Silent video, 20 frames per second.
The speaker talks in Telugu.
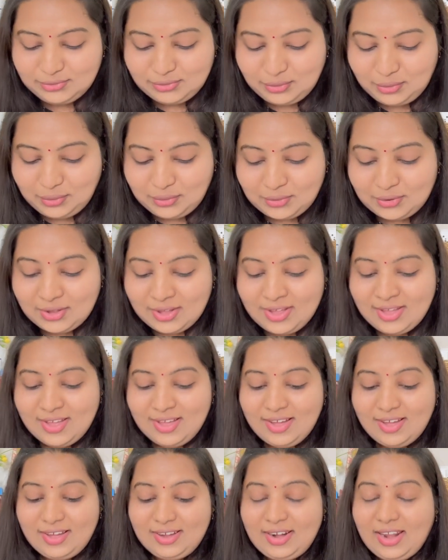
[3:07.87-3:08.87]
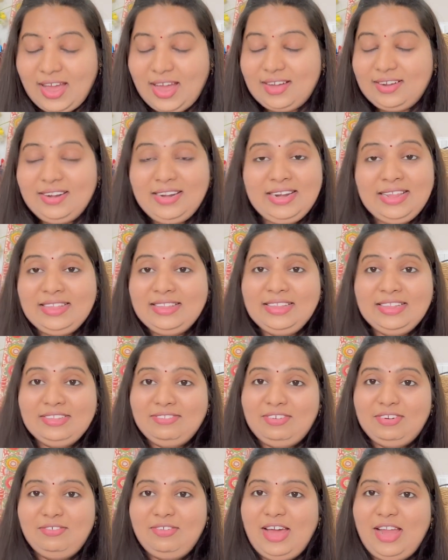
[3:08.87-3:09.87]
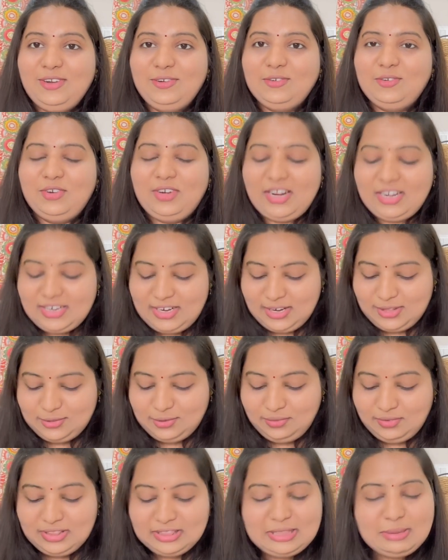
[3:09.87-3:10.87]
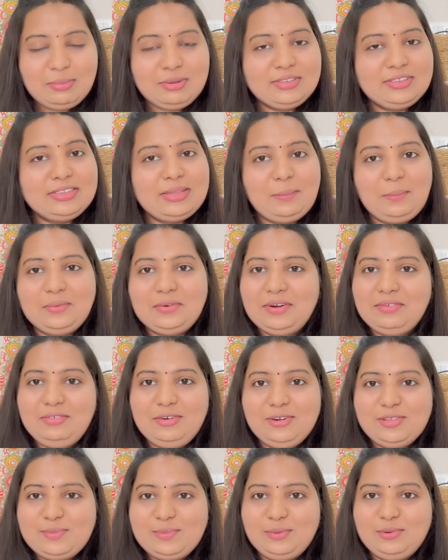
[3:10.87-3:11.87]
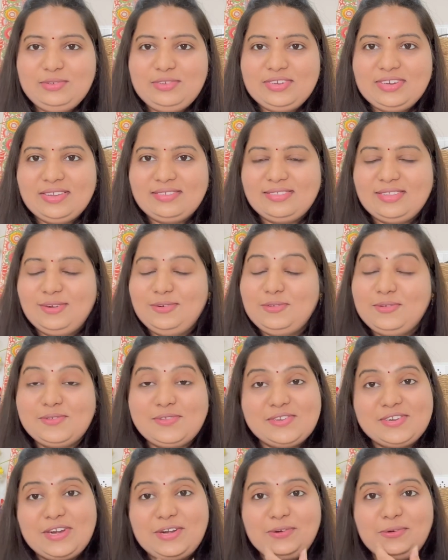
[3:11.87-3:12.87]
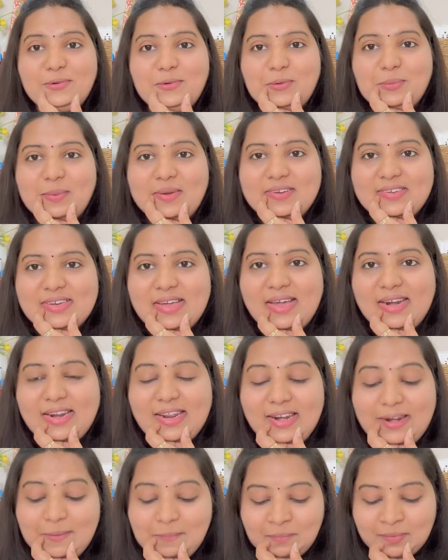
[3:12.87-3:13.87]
సో నా నేనైతే ఇంతవరకు వాల్యూస్ అని అనలేదు వెళ్తే మాత్రం తప్పకుండా వీడియోస్ పోస్ట్ చేస్తాను సో స్టేట్ యూన్ టు మై ఛానల్